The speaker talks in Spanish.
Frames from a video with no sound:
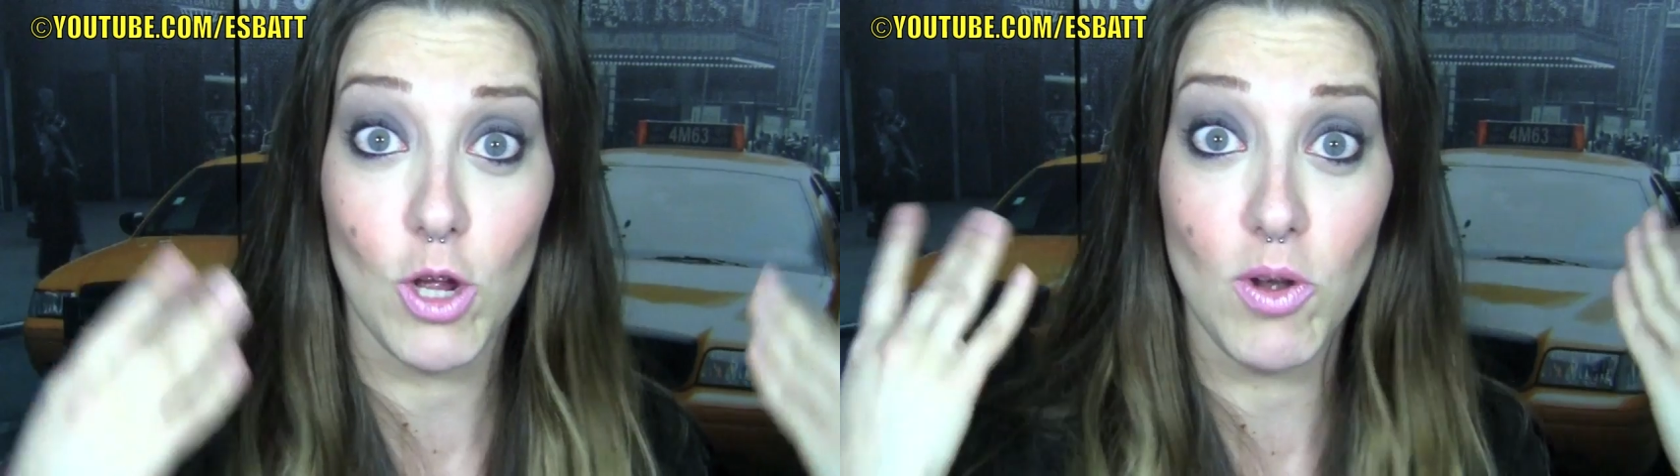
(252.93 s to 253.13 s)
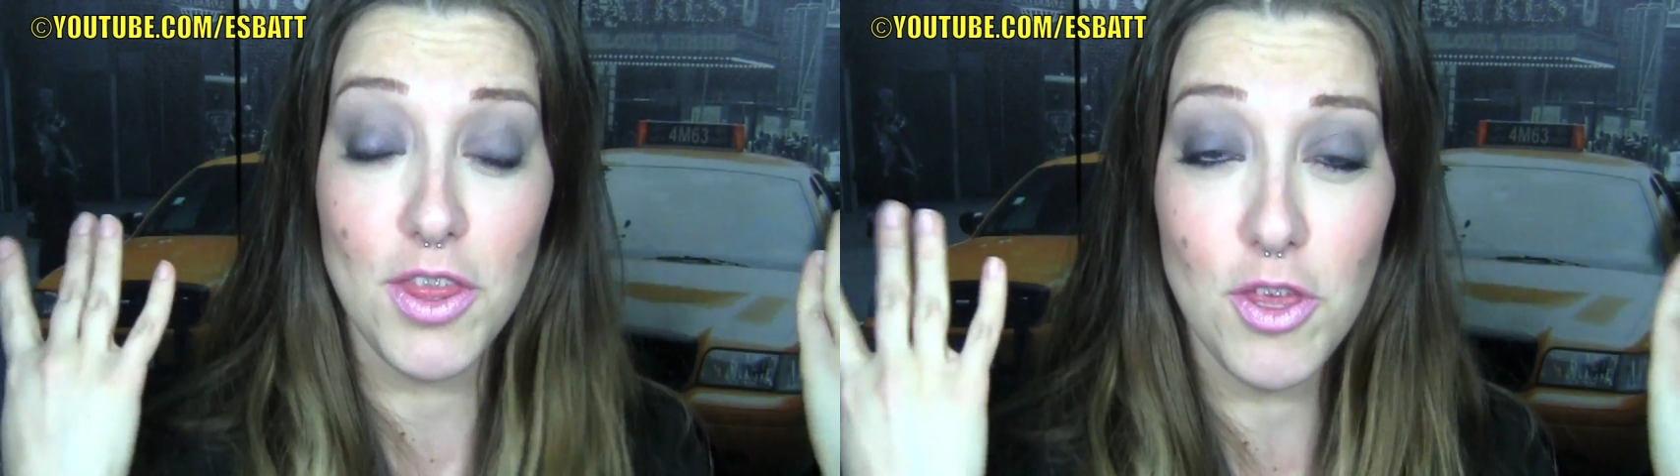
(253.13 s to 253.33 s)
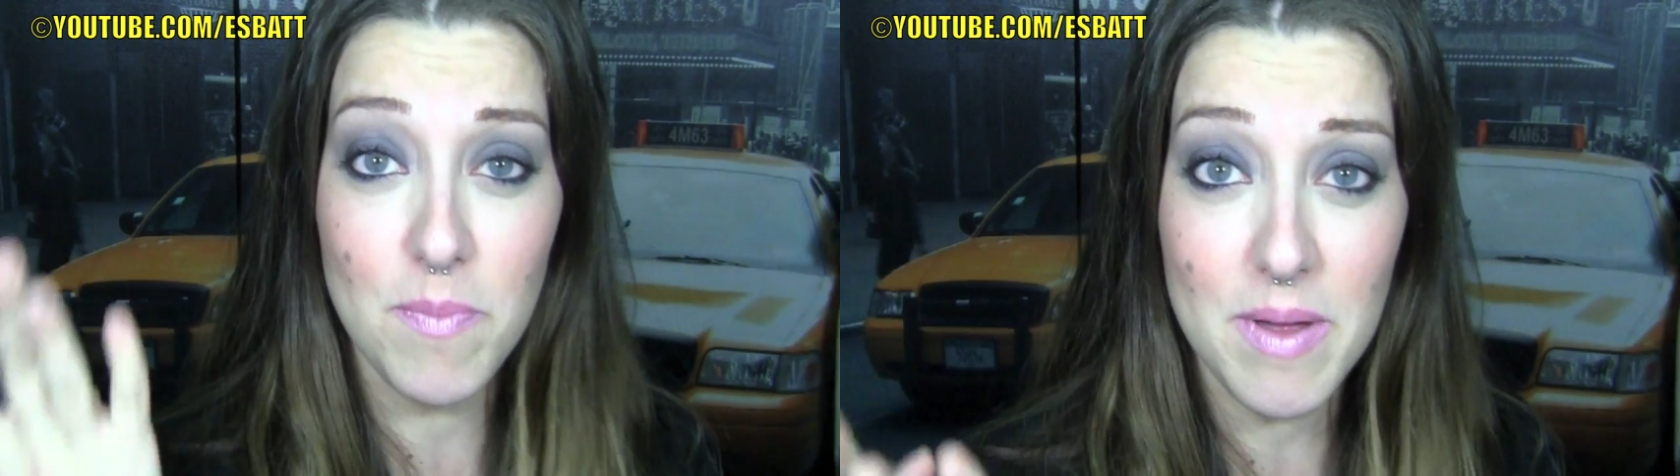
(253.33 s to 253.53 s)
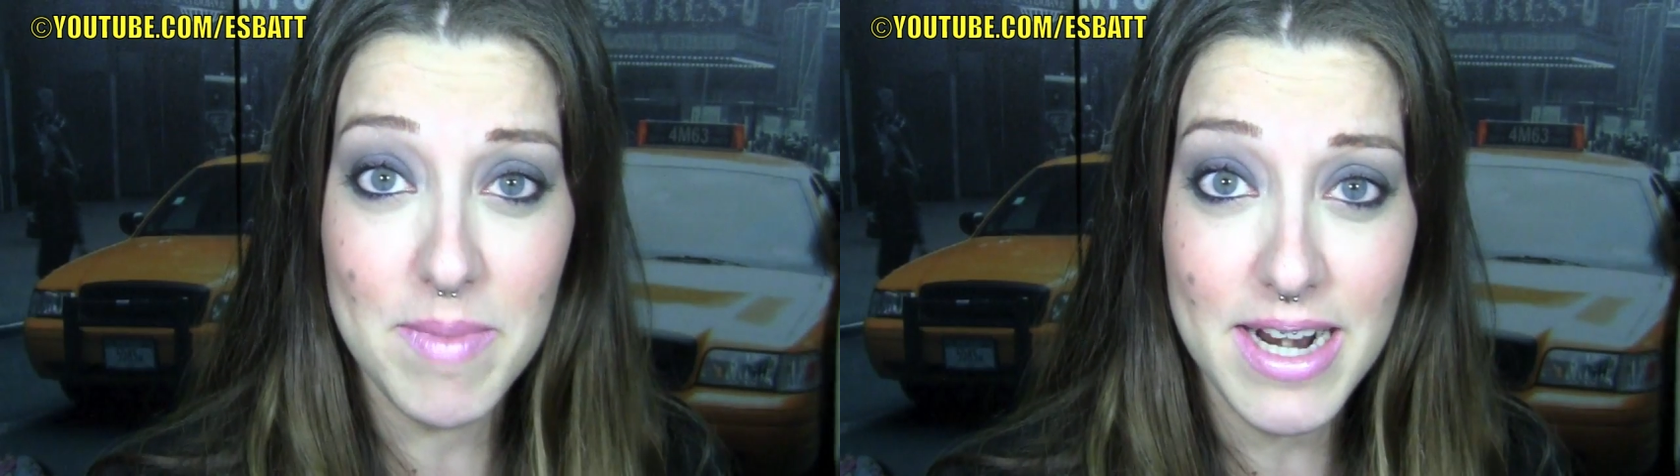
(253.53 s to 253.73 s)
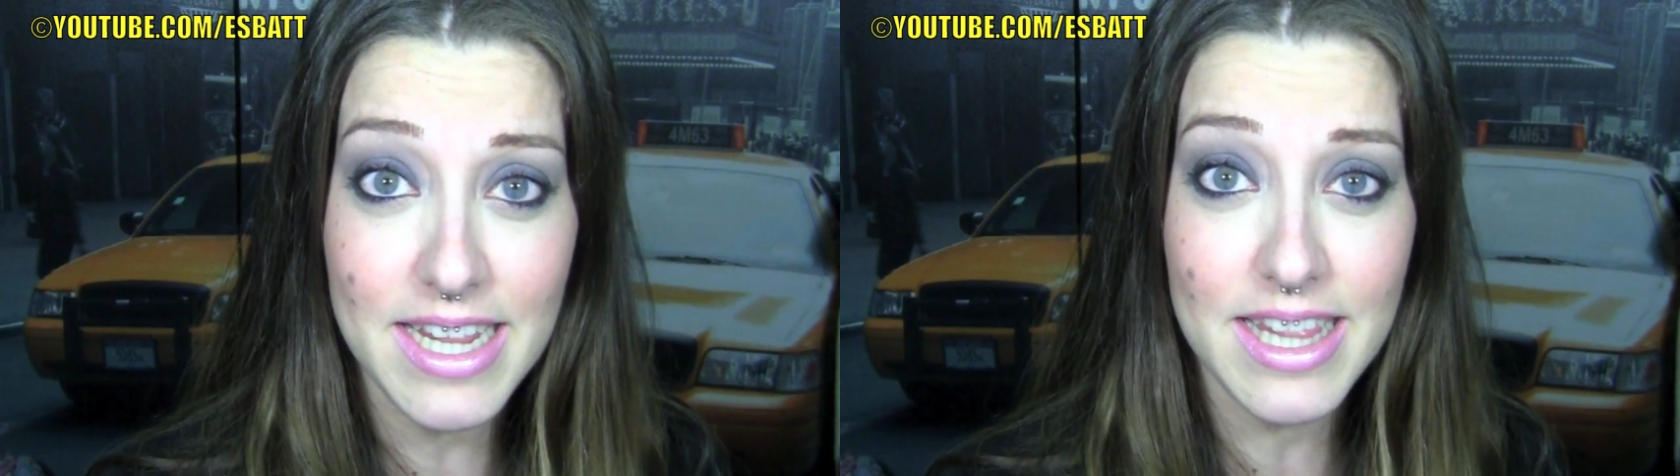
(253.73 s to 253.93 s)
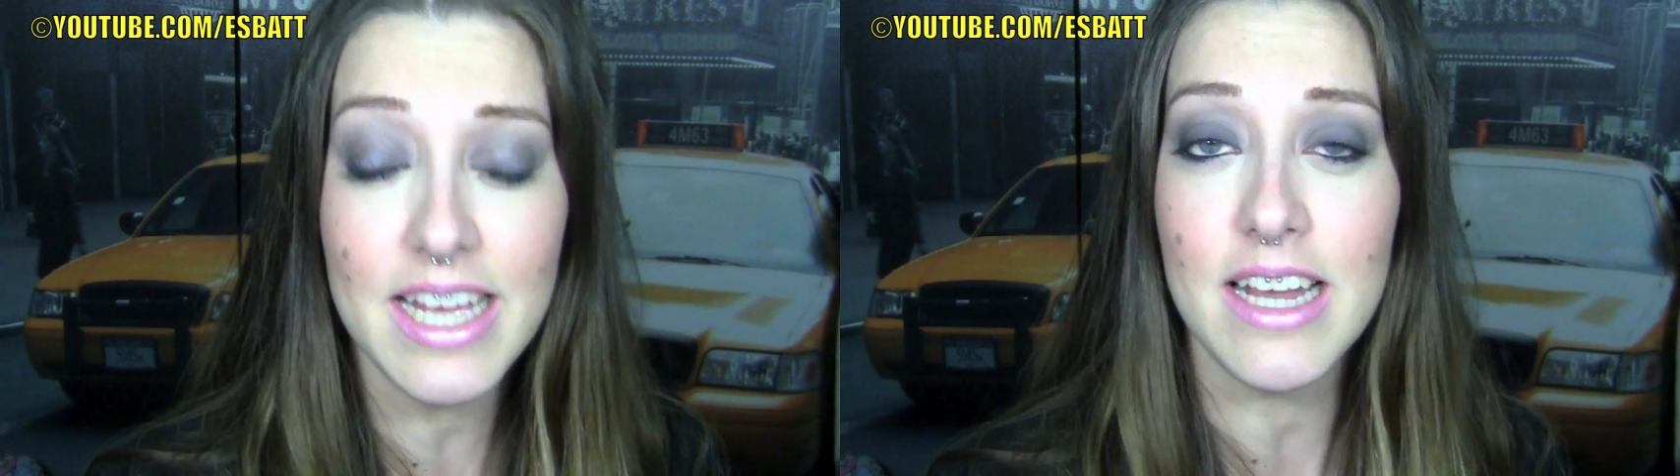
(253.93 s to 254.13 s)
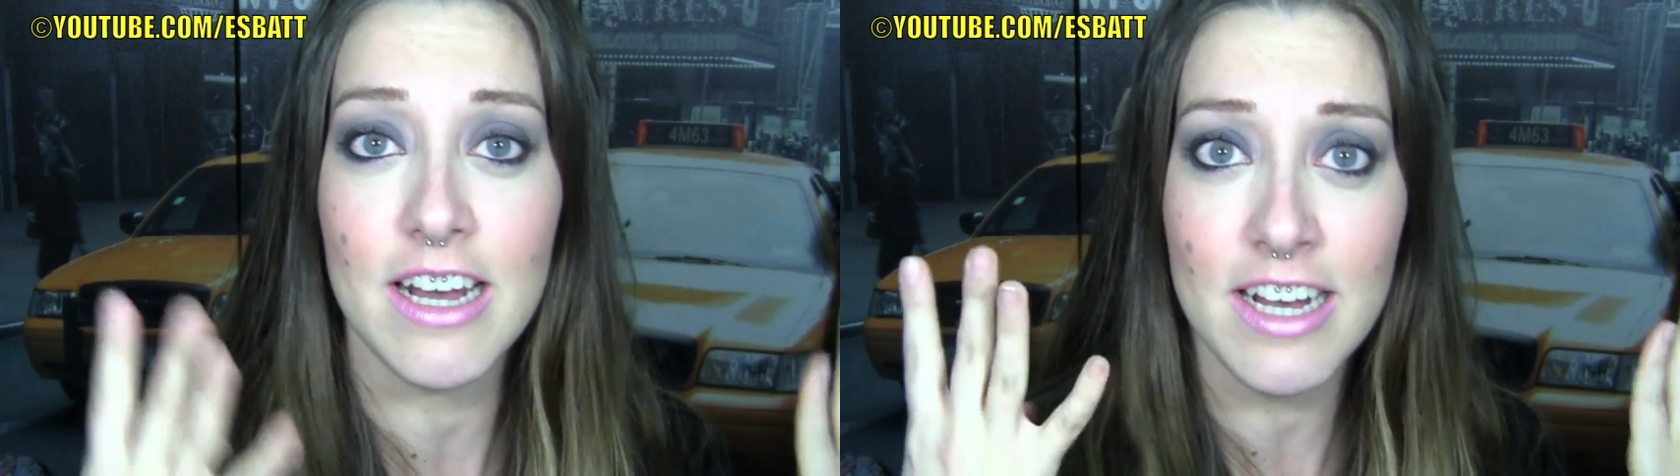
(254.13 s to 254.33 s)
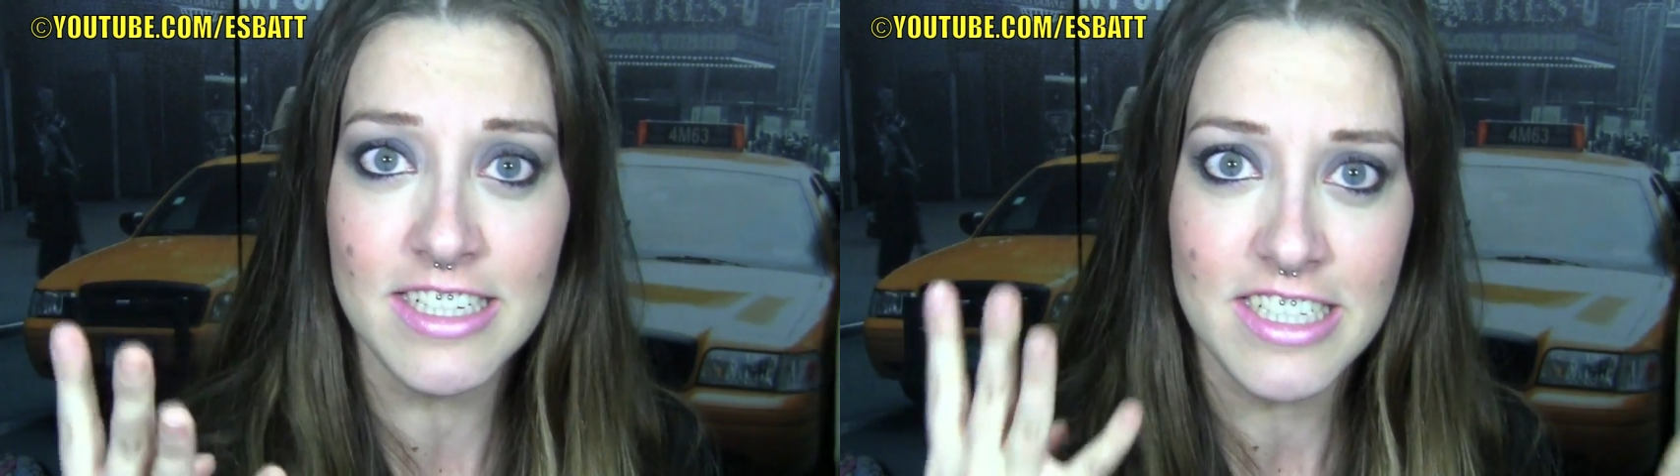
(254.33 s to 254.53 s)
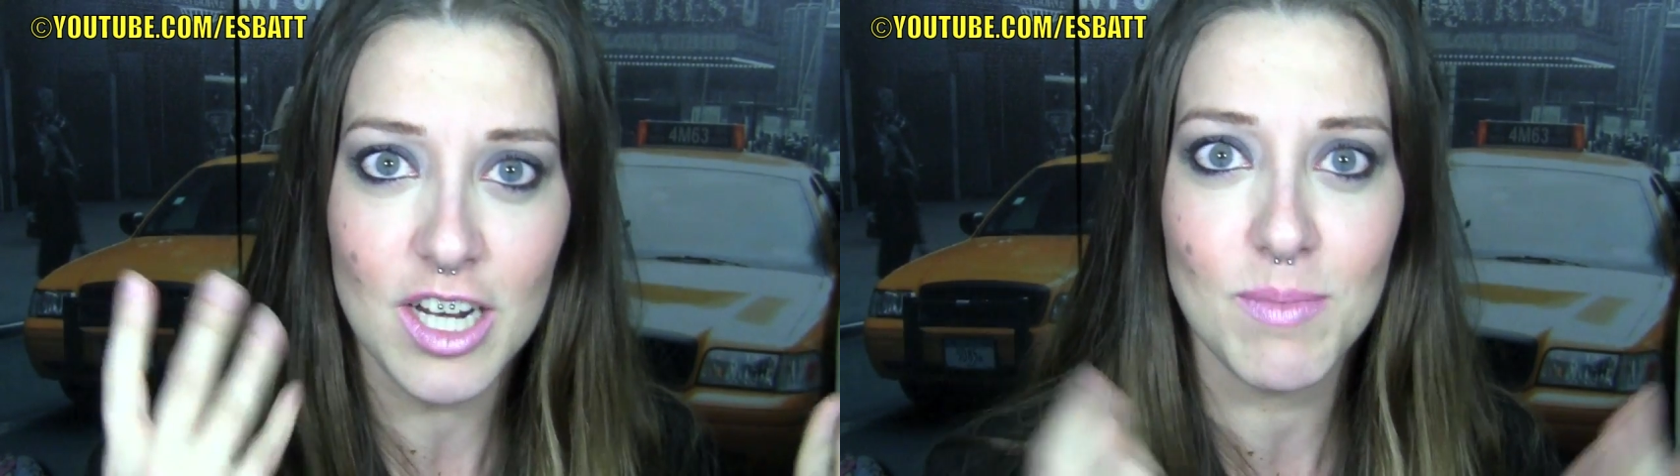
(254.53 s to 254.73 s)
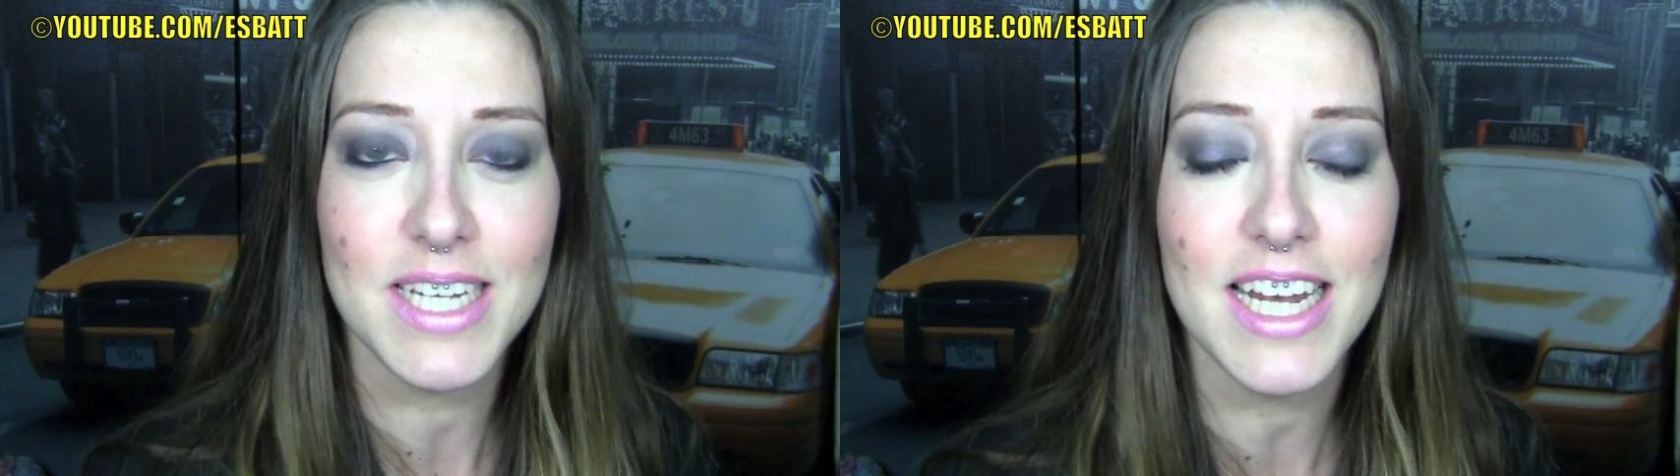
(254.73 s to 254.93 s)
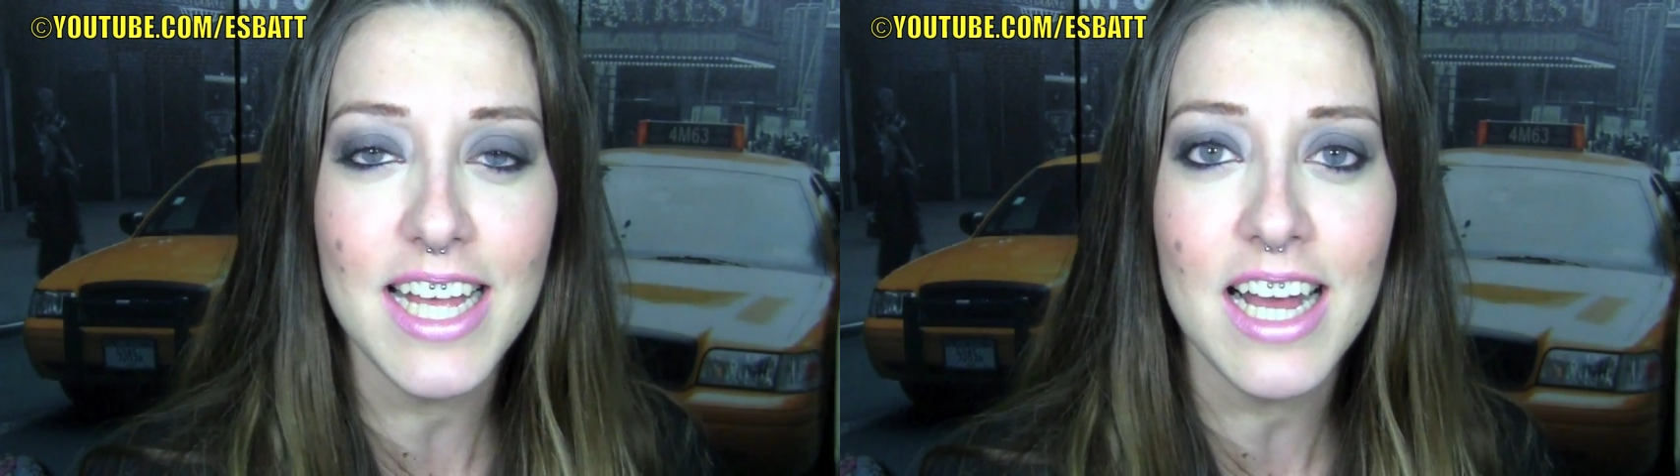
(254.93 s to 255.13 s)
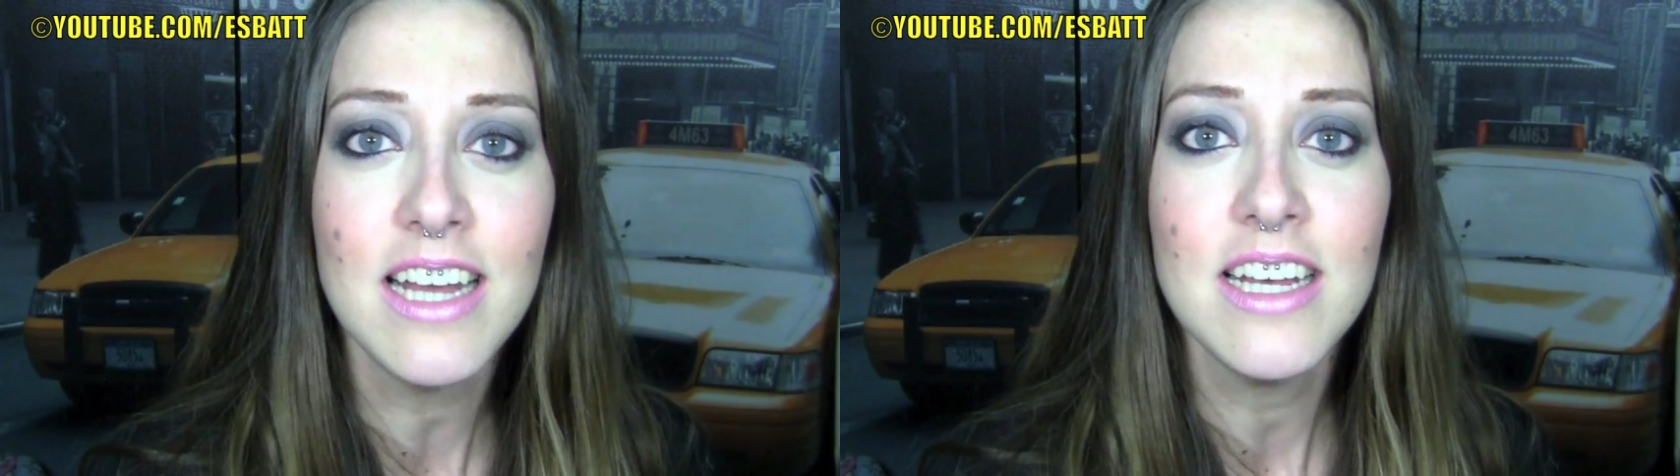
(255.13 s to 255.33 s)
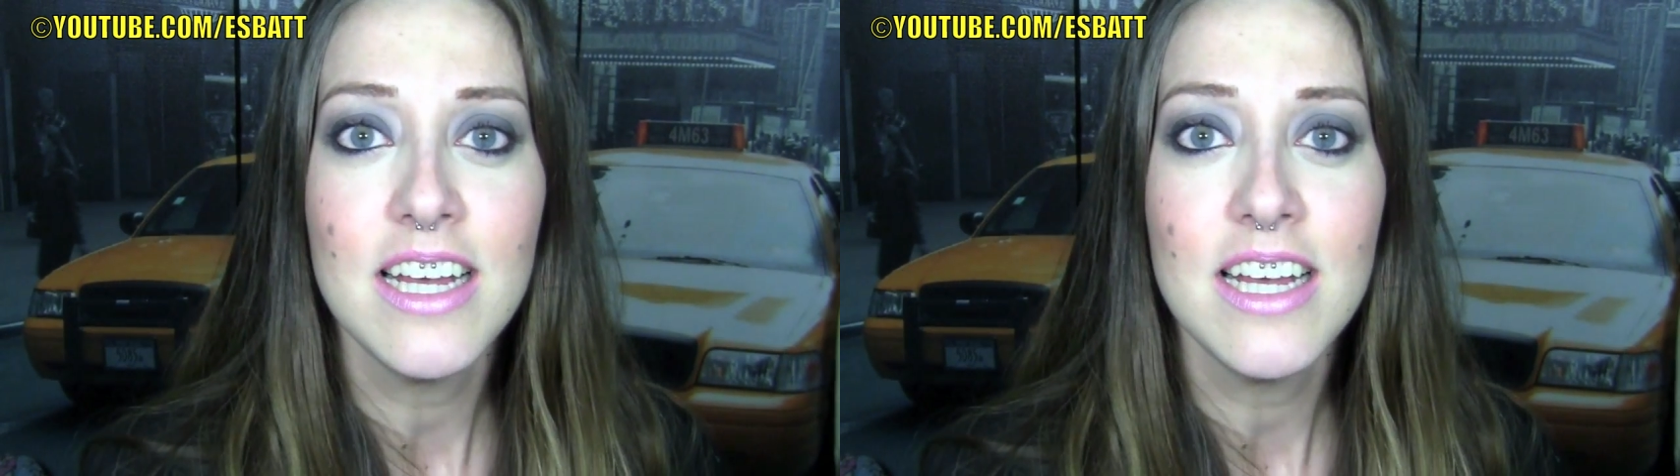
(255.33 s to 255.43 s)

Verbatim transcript: colección permanente, ¡ay, que no me salía!